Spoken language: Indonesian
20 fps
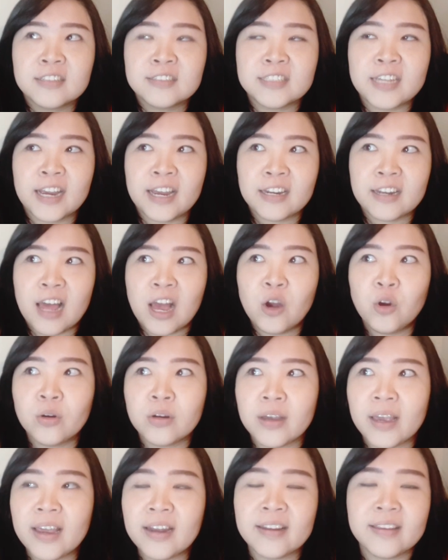cari
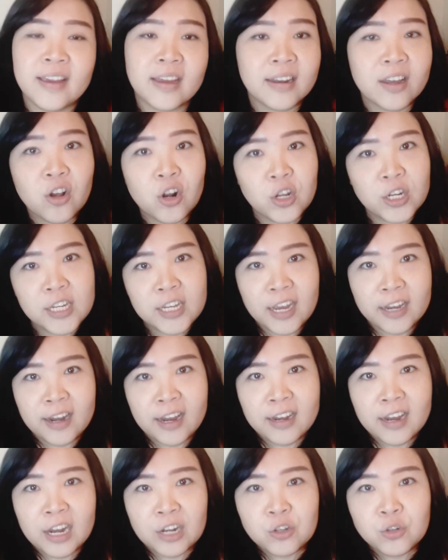tahu eh ternyata kalau di
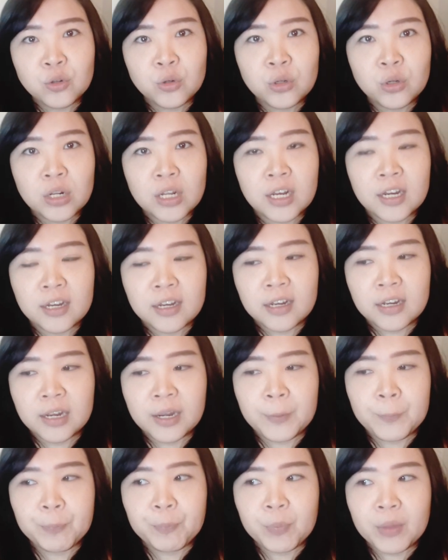Kanada tuh
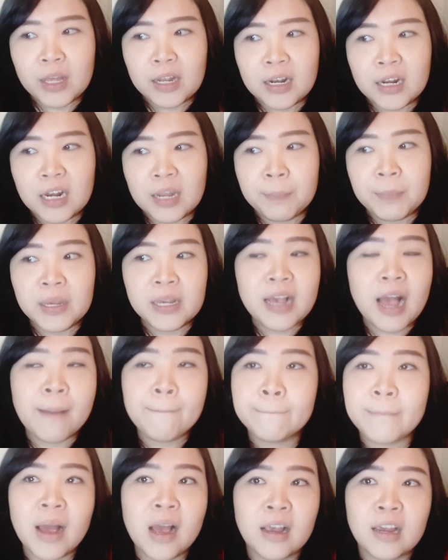uh, lebih
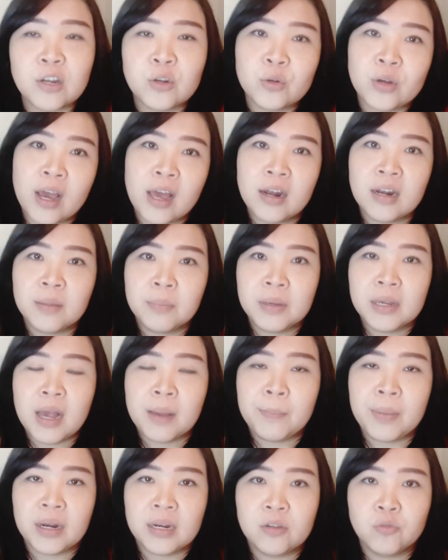gampang gitu kan, lebih
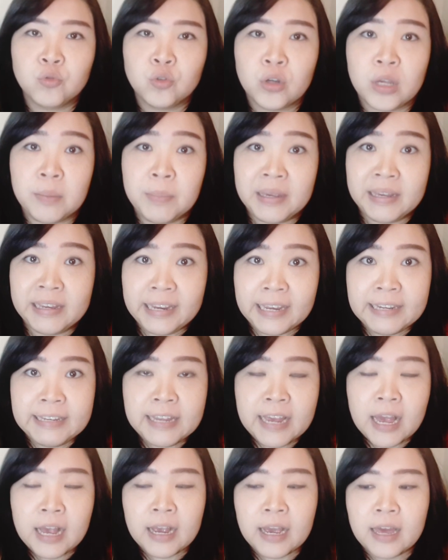gampang untuk
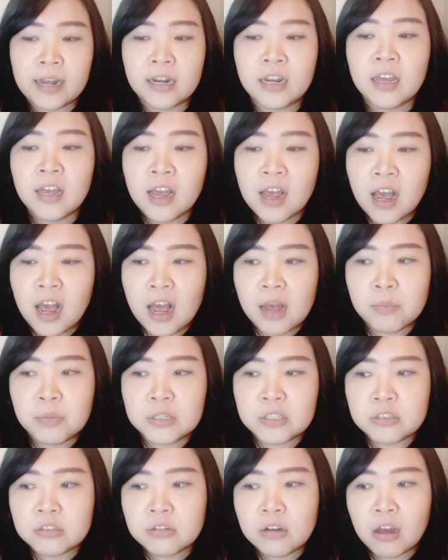imigratnya kan.
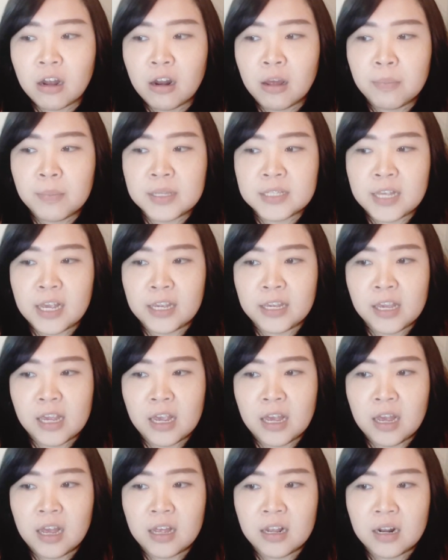Abis itu kalau
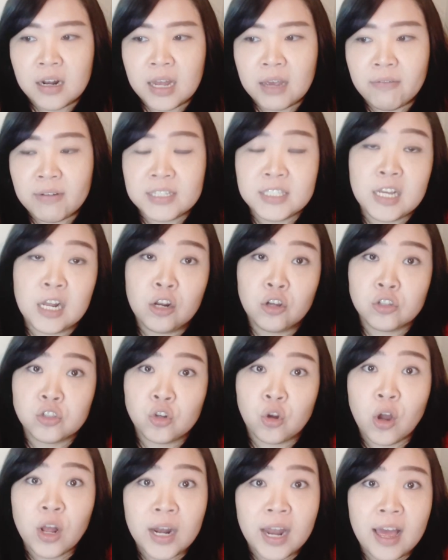misalnya lewat jalur
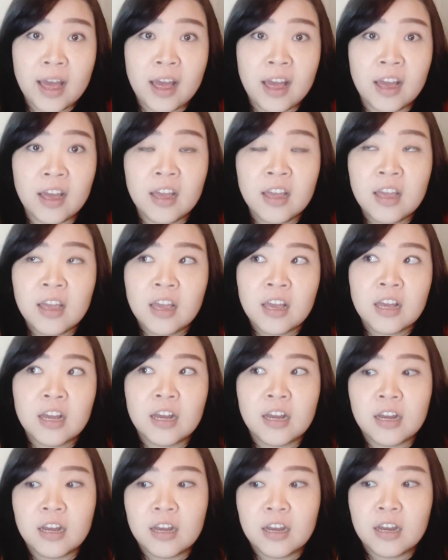sekolah,
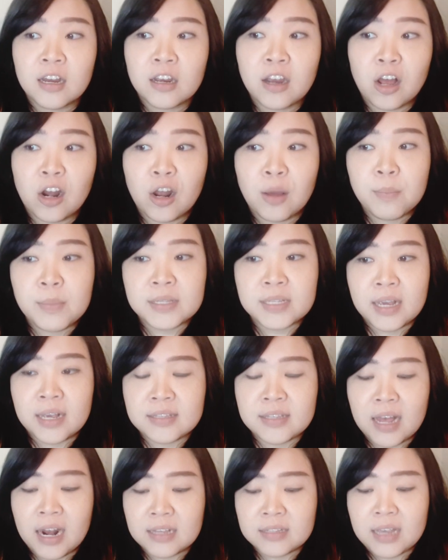uh, kalau misalnya
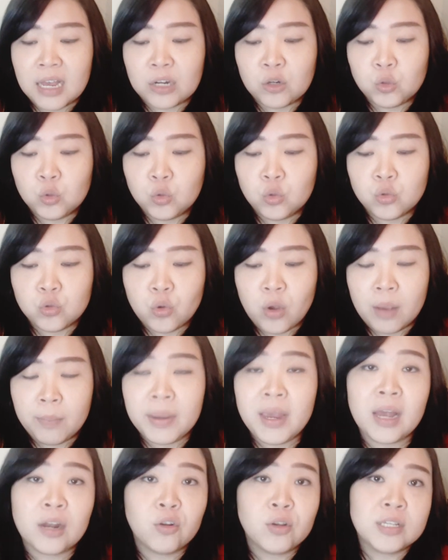salah satu
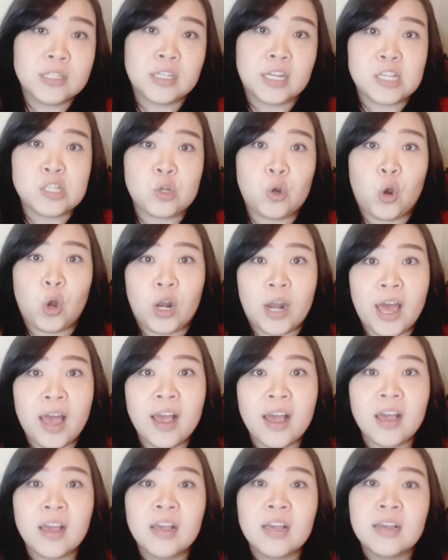suami atau istri sekolah,